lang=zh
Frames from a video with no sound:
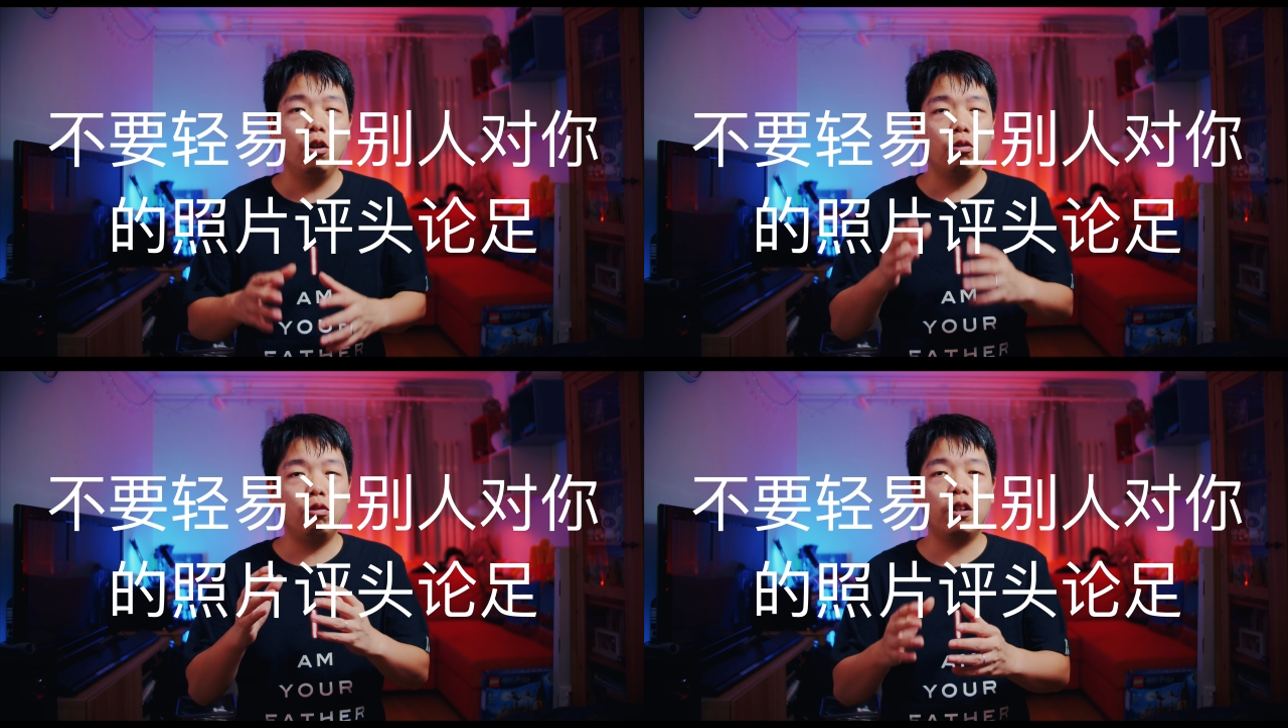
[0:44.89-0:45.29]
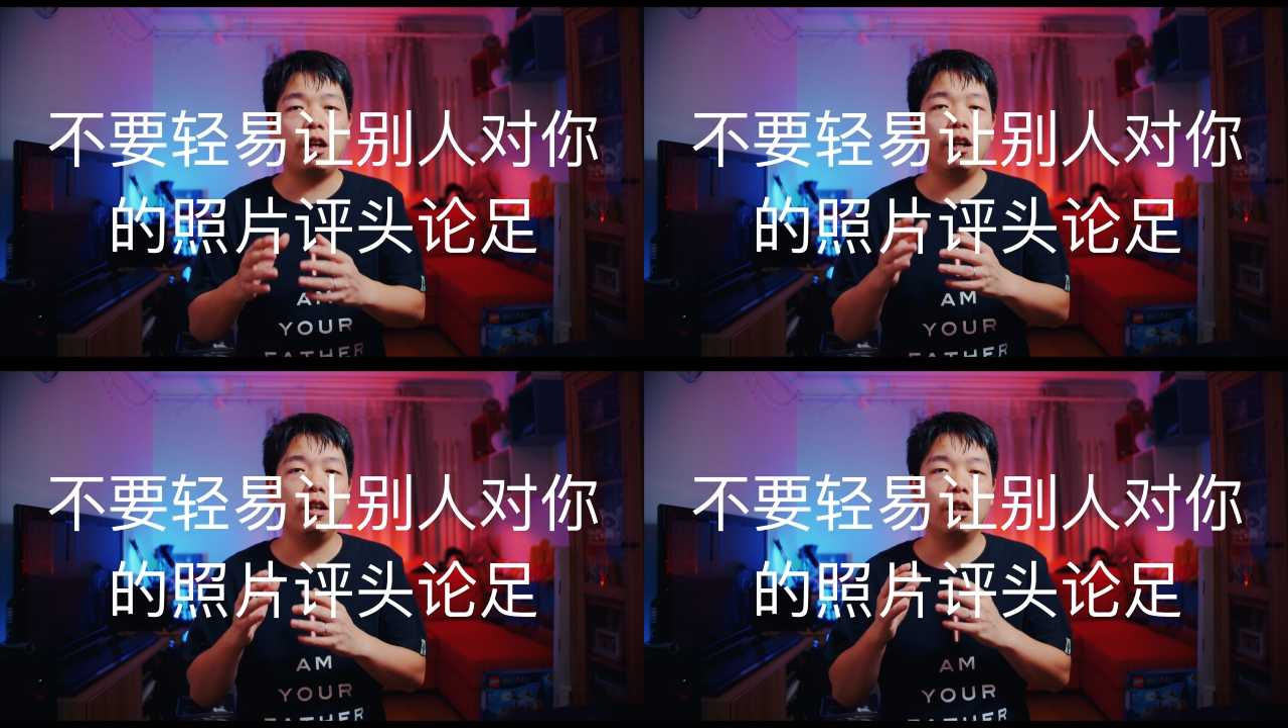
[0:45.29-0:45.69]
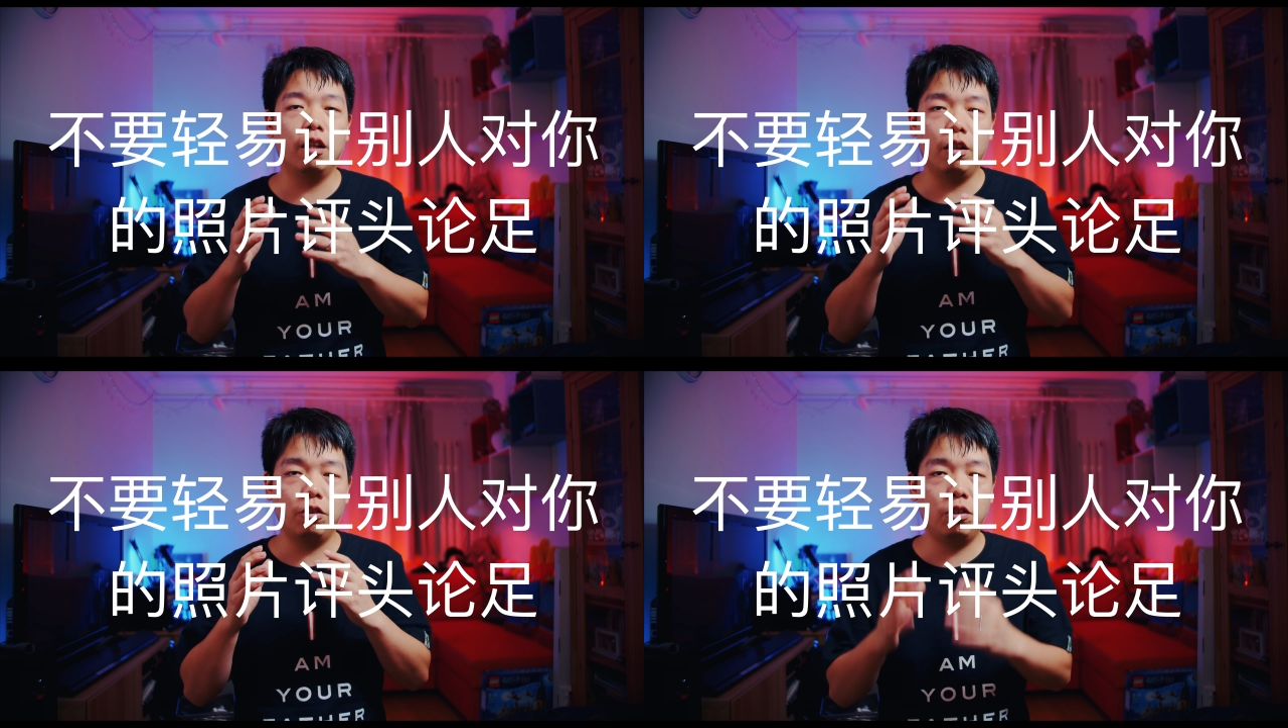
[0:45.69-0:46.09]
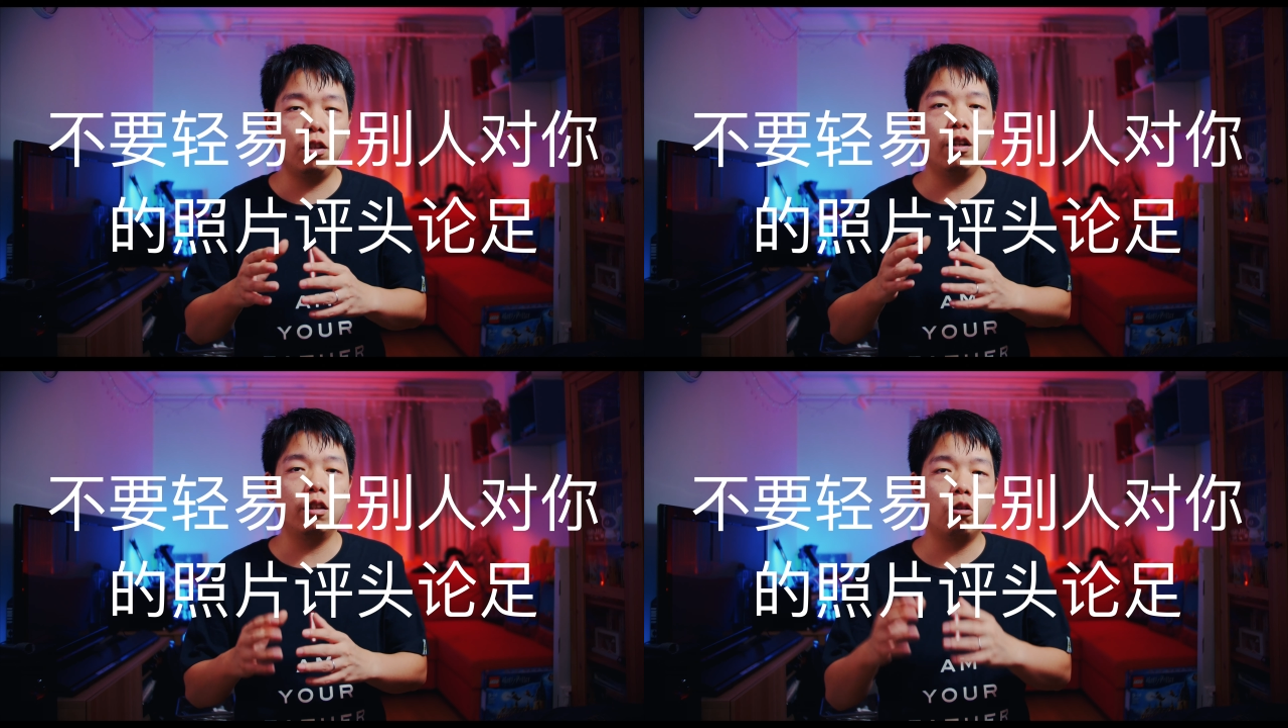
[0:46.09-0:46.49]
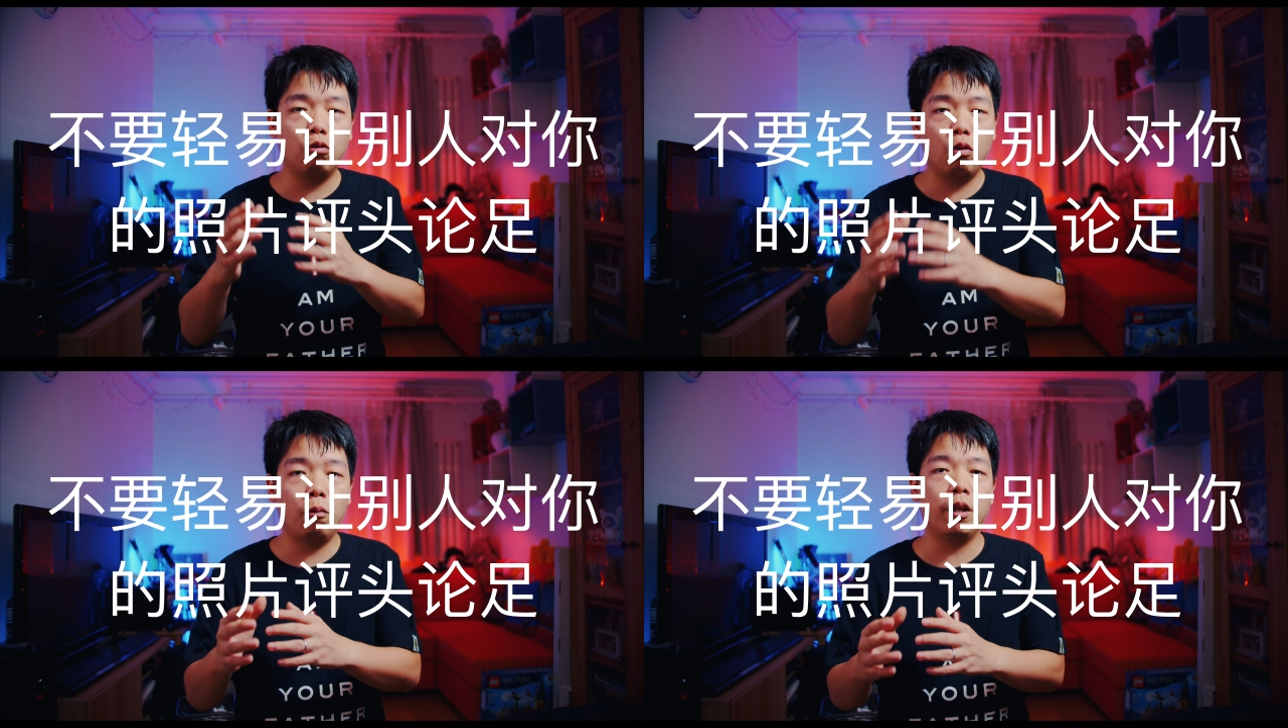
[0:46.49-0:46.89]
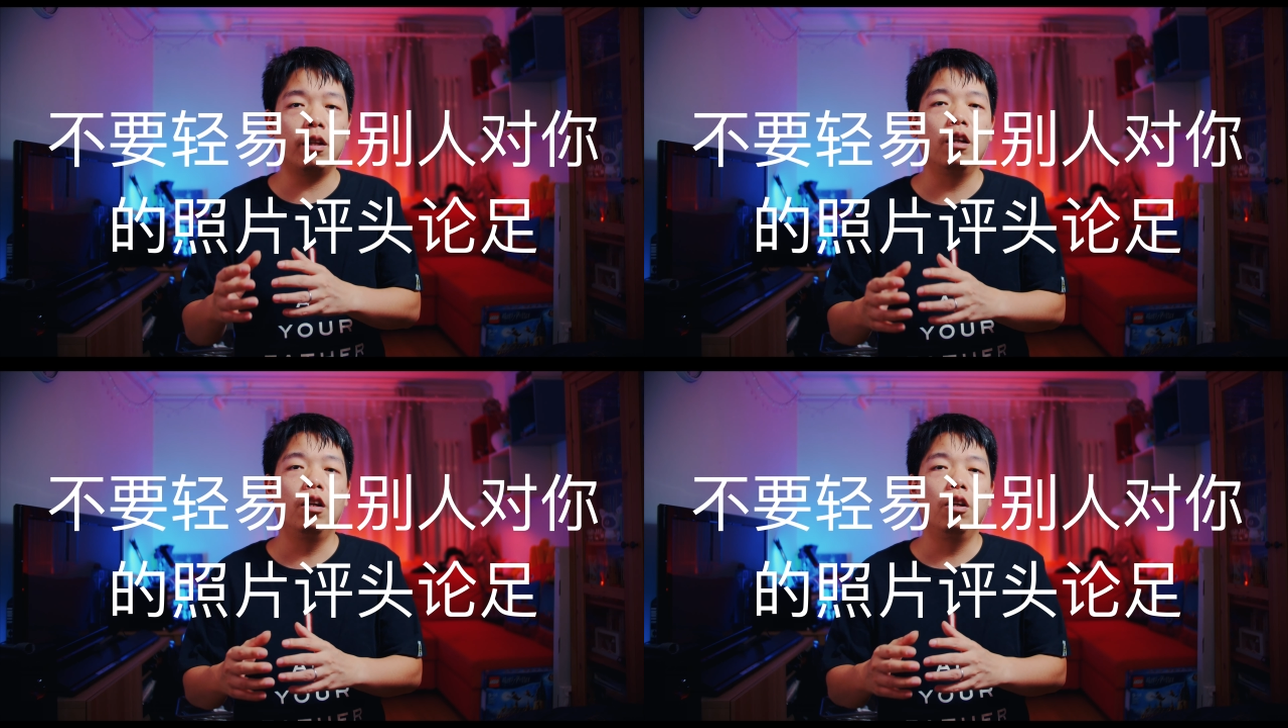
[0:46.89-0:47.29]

去给你的摄影的作品